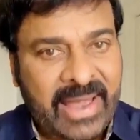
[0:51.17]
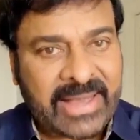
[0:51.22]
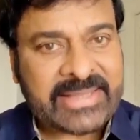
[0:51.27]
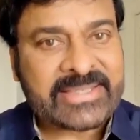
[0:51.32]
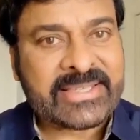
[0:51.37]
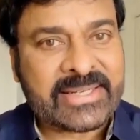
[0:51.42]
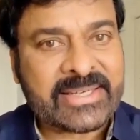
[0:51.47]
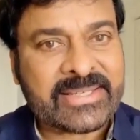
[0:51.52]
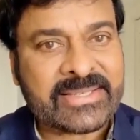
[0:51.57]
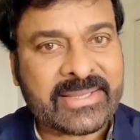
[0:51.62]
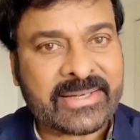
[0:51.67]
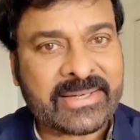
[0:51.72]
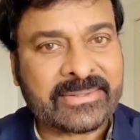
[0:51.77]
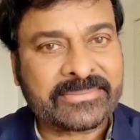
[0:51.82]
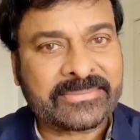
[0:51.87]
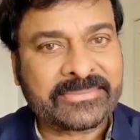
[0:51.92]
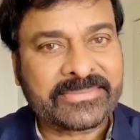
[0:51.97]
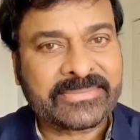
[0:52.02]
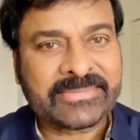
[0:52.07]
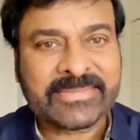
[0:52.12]
వ్యాక్సిన్
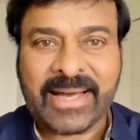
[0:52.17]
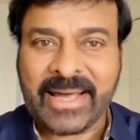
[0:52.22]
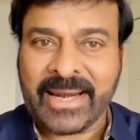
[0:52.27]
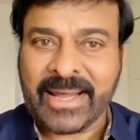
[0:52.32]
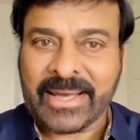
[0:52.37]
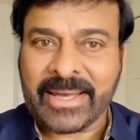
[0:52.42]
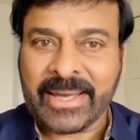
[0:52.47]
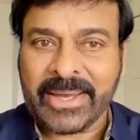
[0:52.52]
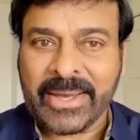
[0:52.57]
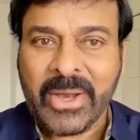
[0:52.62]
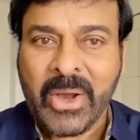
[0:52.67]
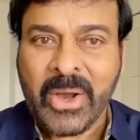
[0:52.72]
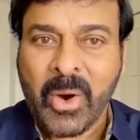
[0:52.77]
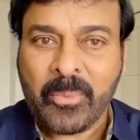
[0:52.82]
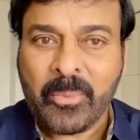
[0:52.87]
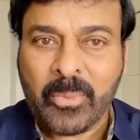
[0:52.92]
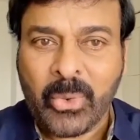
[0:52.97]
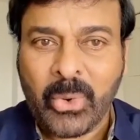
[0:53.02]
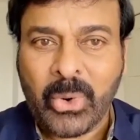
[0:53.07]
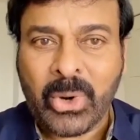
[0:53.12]
ఇస్తారు అలాగే
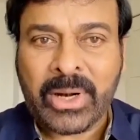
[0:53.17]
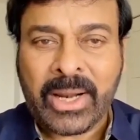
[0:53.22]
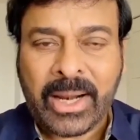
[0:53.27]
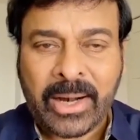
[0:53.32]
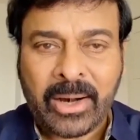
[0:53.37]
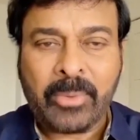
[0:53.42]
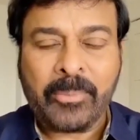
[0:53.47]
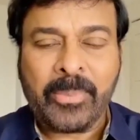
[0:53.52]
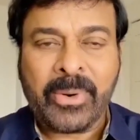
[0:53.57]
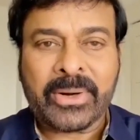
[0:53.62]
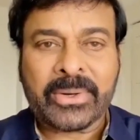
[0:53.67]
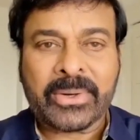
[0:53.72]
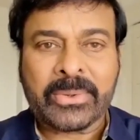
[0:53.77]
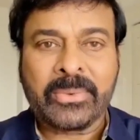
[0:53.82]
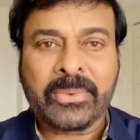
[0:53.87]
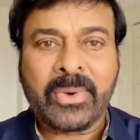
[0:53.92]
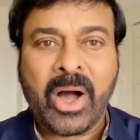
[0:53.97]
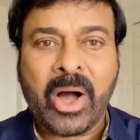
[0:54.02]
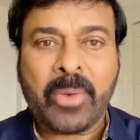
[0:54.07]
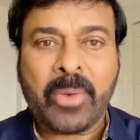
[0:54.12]
మూడు నెలల పాటు